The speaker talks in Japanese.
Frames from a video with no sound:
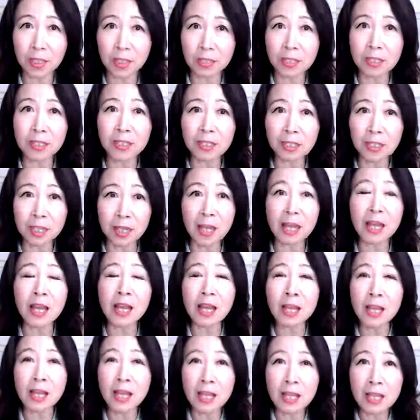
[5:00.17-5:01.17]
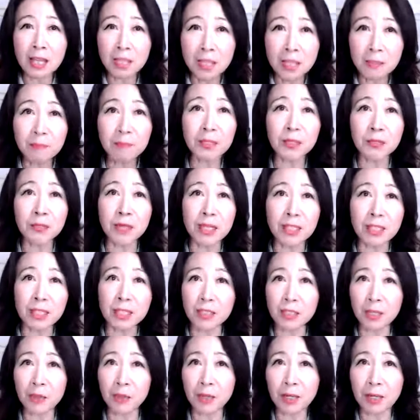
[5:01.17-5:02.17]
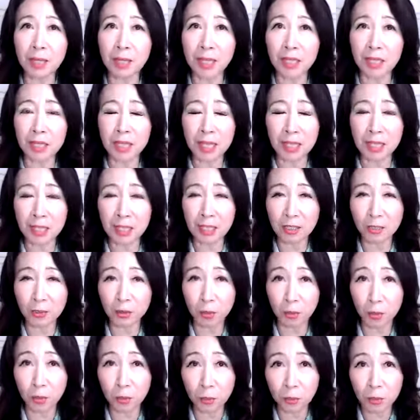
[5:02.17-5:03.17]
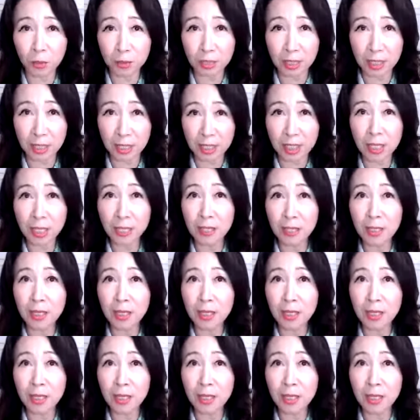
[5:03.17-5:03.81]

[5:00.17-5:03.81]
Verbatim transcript: ですから、今のあなたを変えたいと思ったり、